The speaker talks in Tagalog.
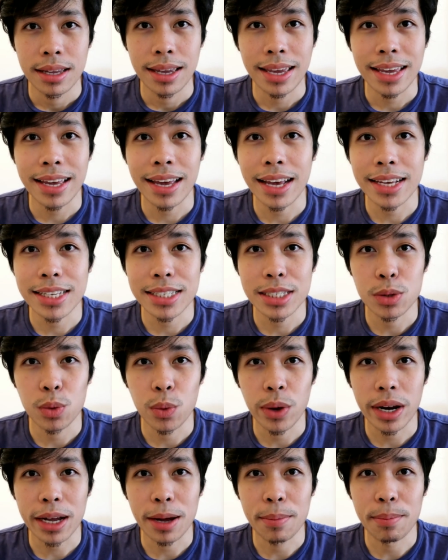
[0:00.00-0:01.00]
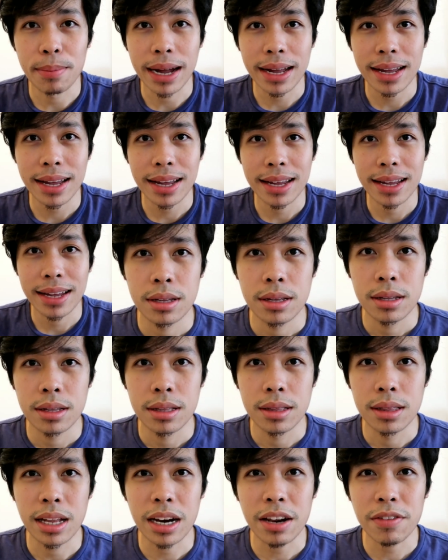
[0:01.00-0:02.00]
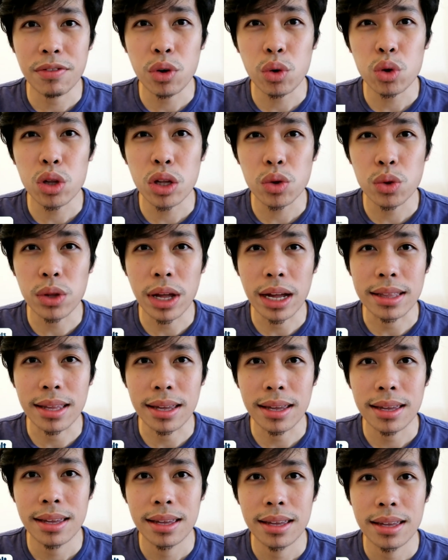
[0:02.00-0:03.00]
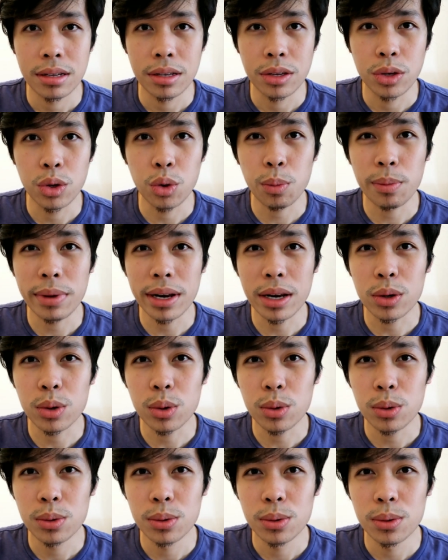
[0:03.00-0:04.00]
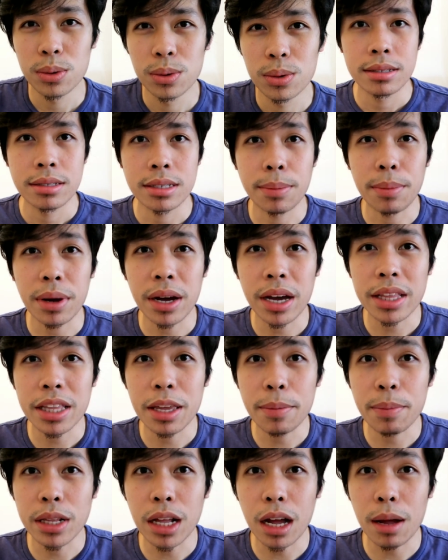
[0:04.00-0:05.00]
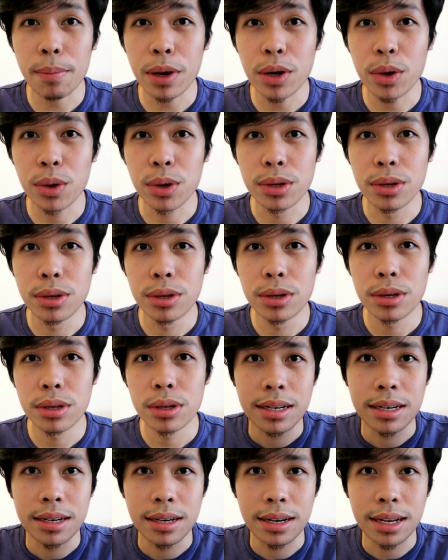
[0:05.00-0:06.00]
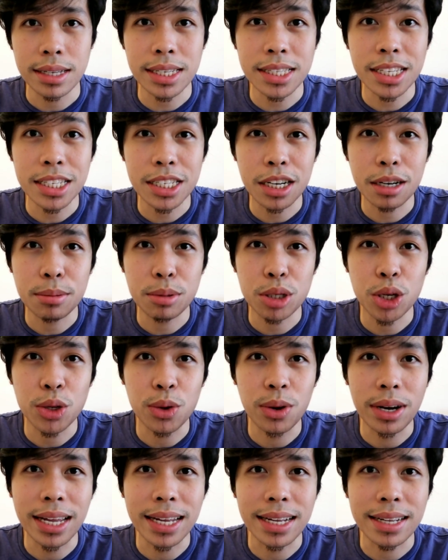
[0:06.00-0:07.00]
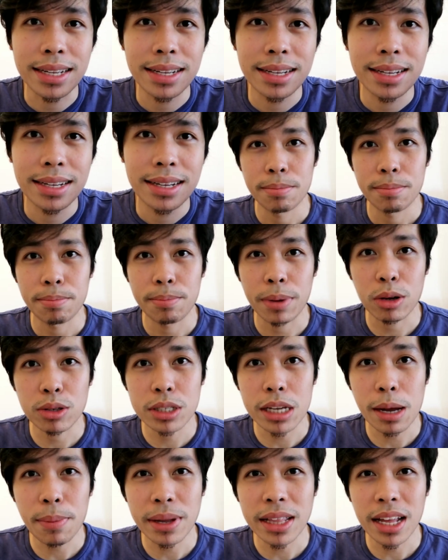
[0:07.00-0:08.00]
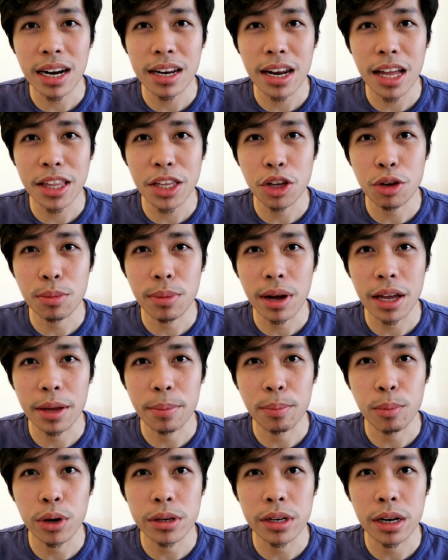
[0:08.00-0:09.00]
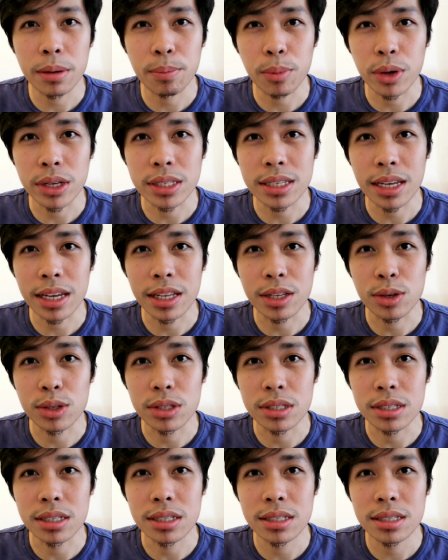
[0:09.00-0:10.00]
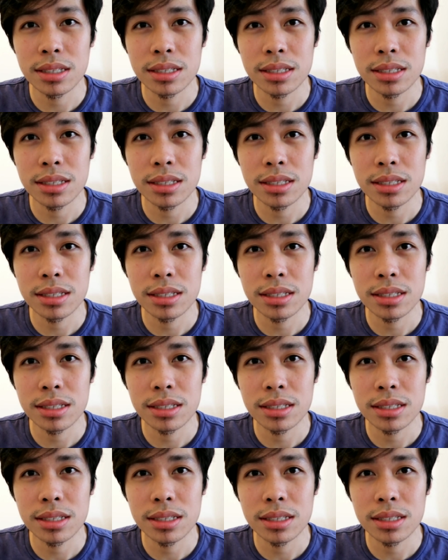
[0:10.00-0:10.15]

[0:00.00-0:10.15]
Hey guys, welcome back. Na-review ko na to dati, yung Milku. Sa mga hindi pa nakapanood, nasa description yung link. Pag-usapan na lang natin yung mga important points and concerns